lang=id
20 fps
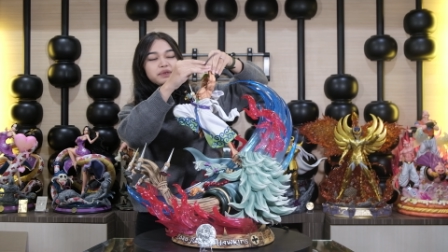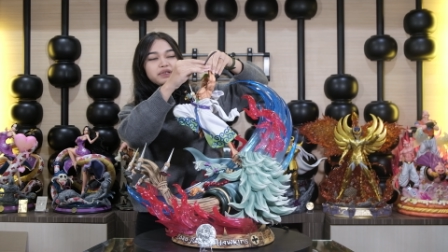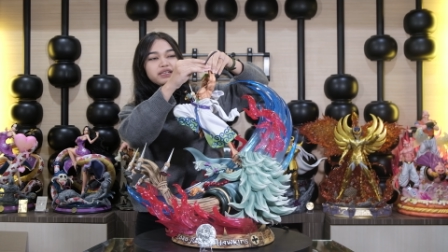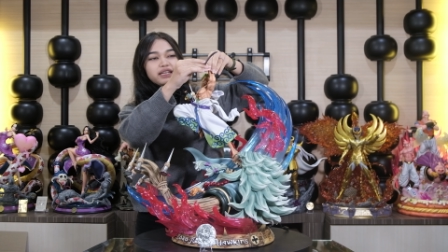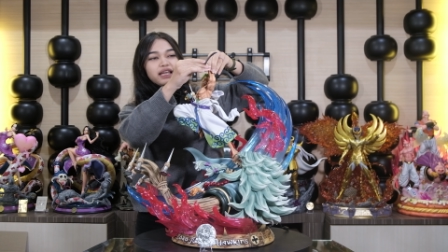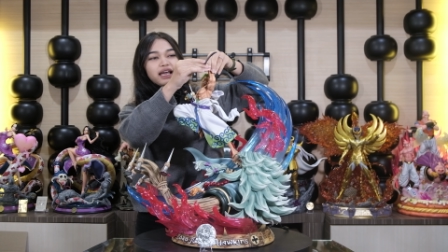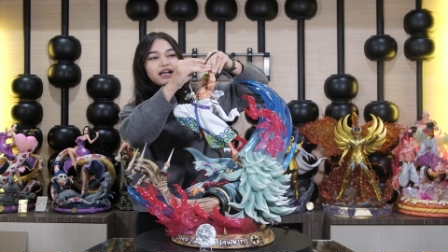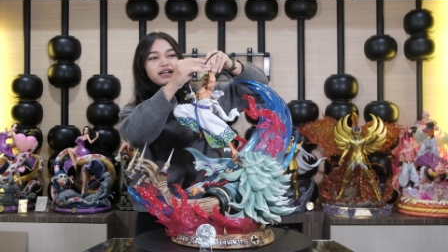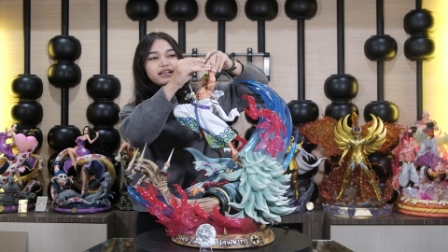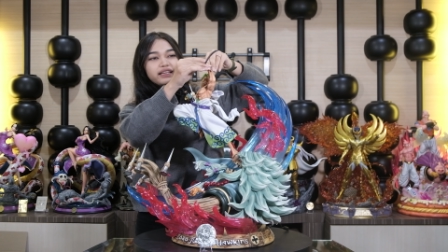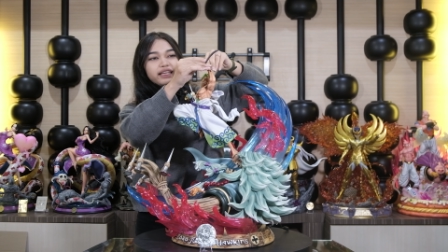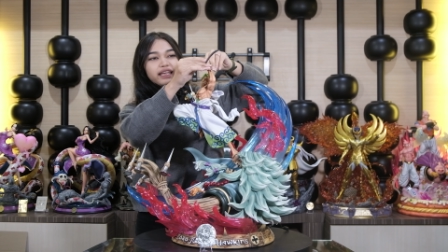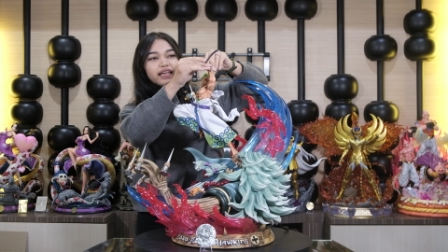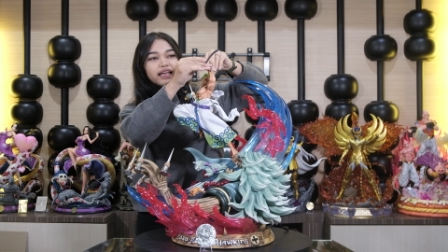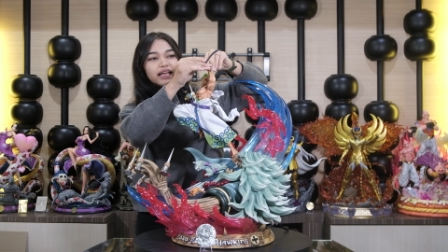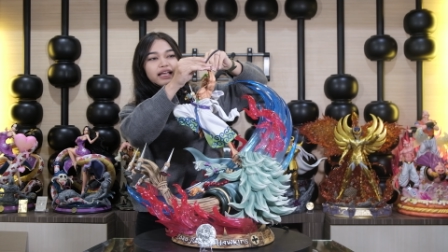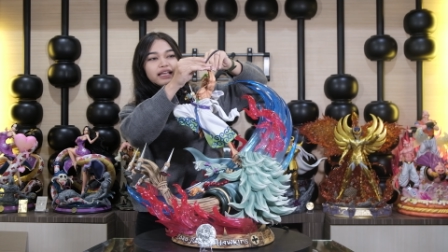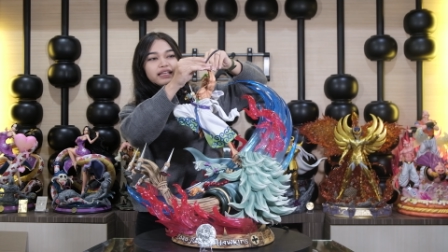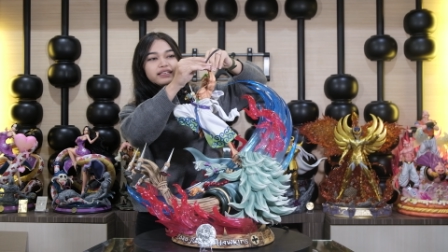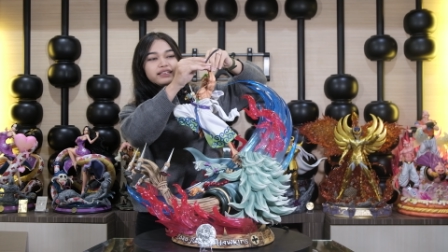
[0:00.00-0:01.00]

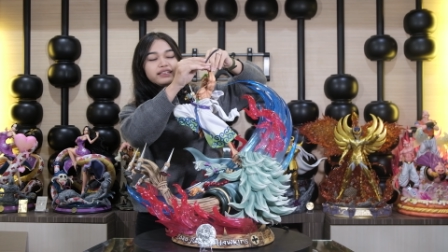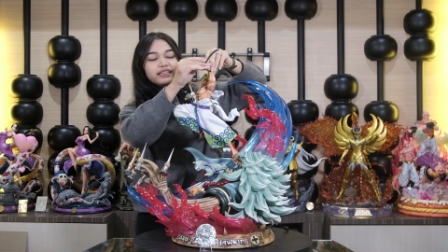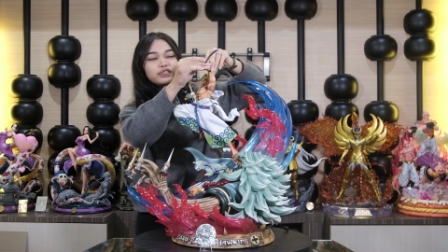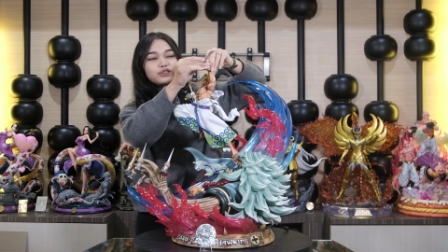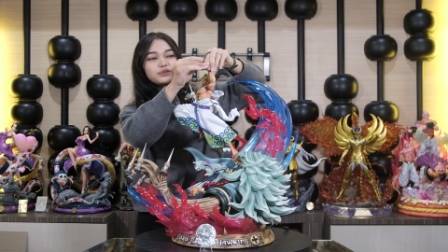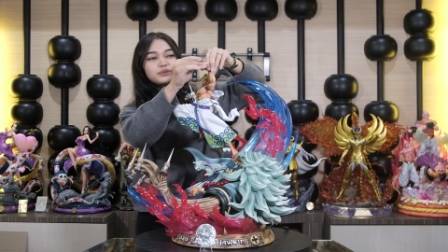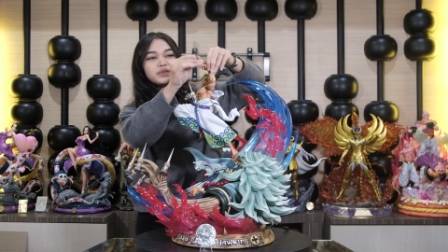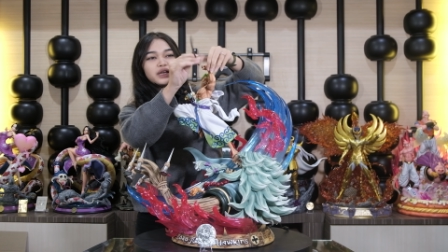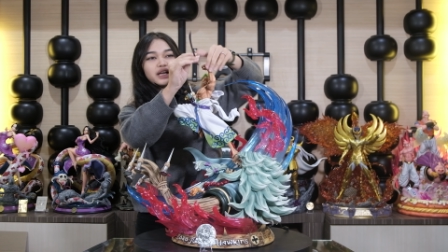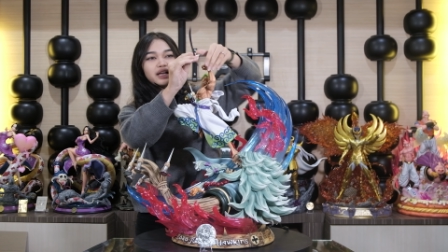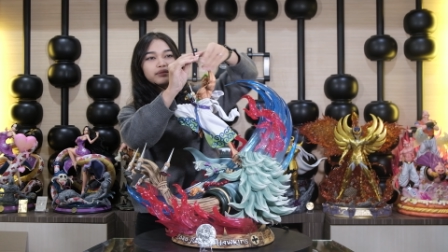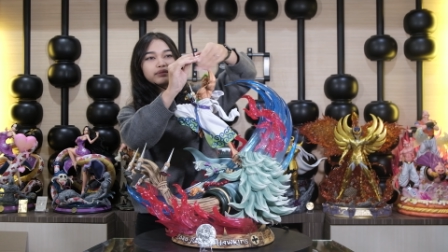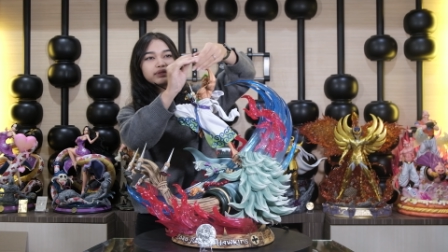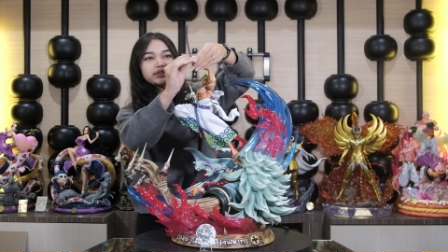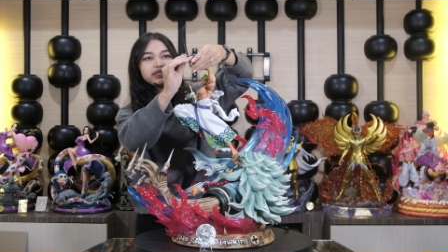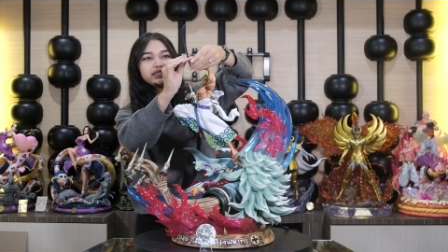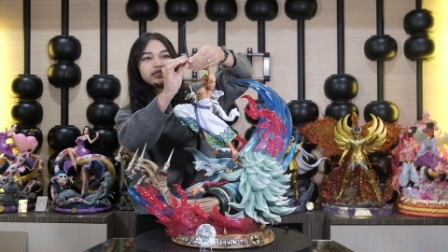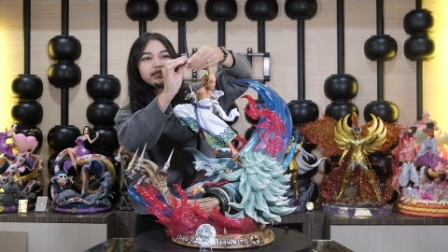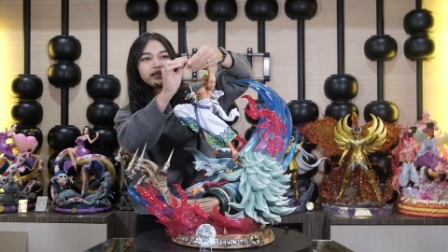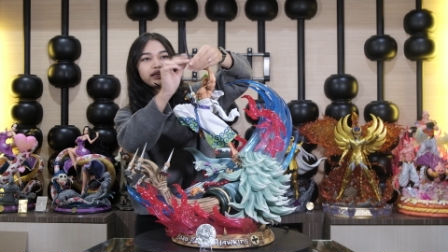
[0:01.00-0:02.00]
pedangnya dia tuh beran
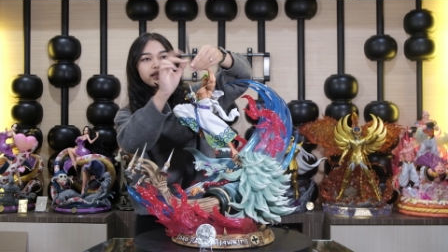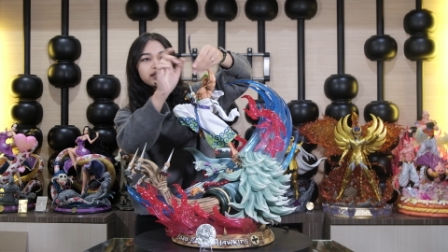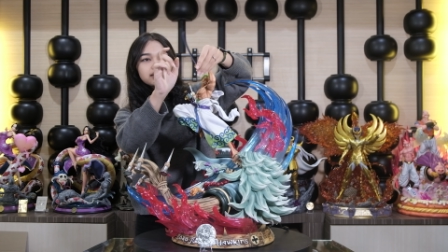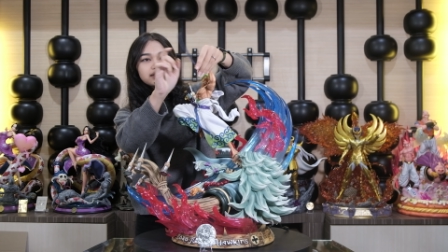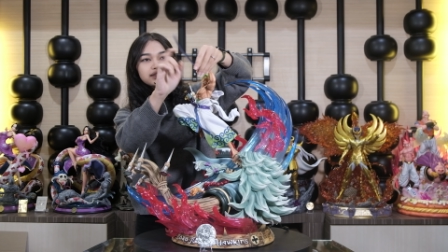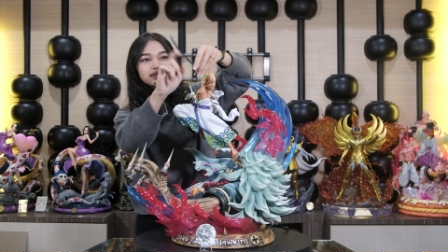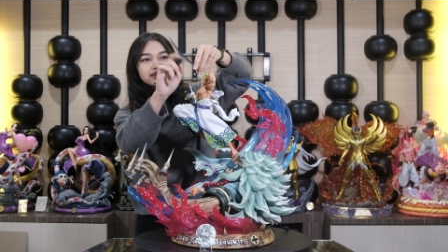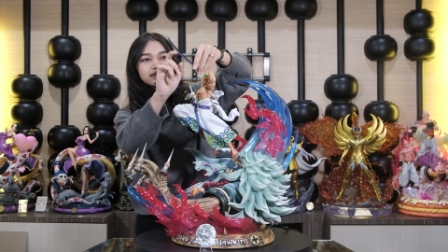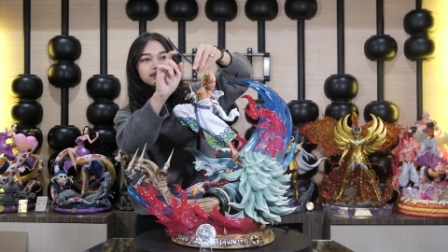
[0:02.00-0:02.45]
besi ya guys.